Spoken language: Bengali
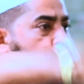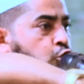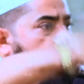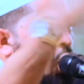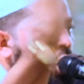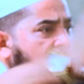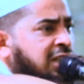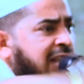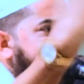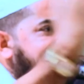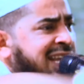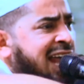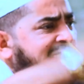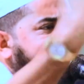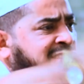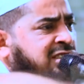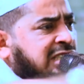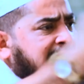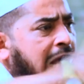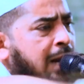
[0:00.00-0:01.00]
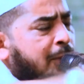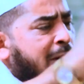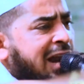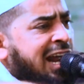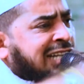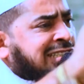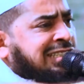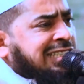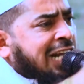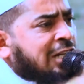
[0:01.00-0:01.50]
তোর দেশ পর
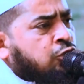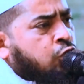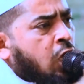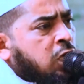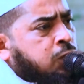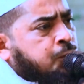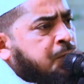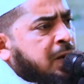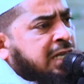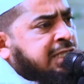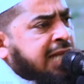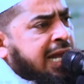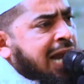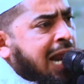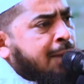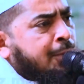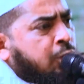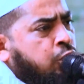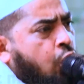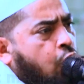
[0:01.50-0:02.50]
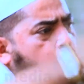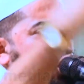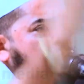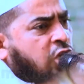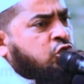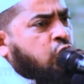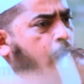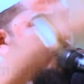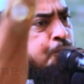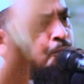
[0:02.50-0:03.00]
একটা তসবির দেওয়ার মতো
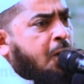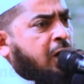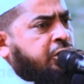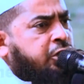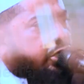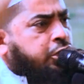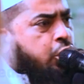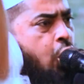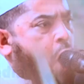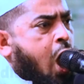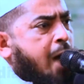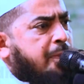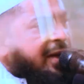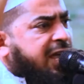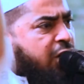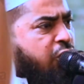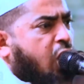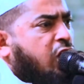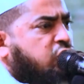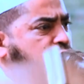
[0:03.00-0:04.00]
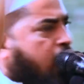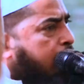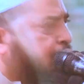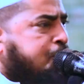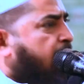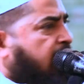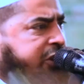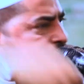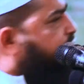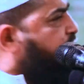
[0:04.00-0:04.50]
গজব পতিত হবে গজব
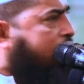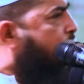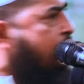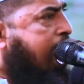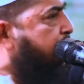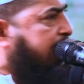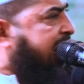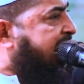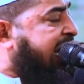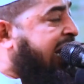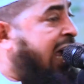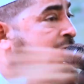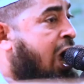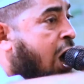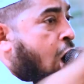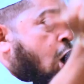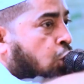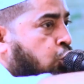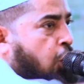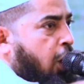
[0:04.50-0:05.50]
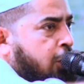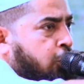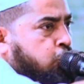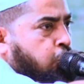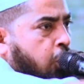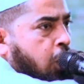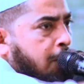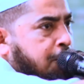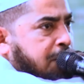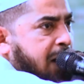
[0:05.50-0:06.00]
পতিত হবে তোর
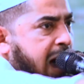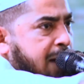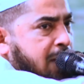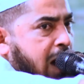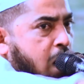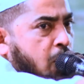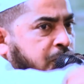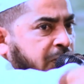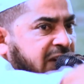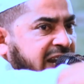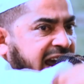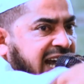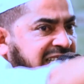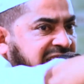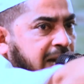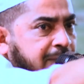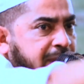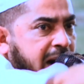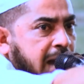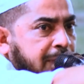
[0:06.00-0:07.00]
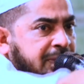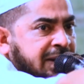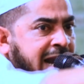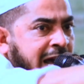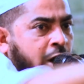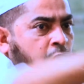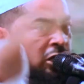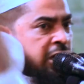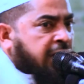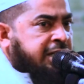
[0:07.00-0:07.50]
কোনো বাবাও ফিরাইতে পারবে না
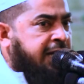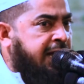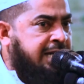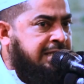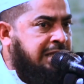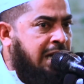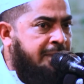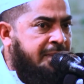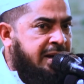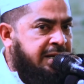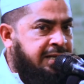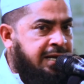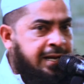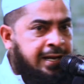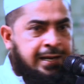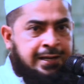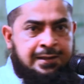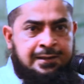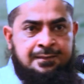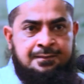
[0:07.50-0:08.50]
কথা ঠিক তবে ঠিক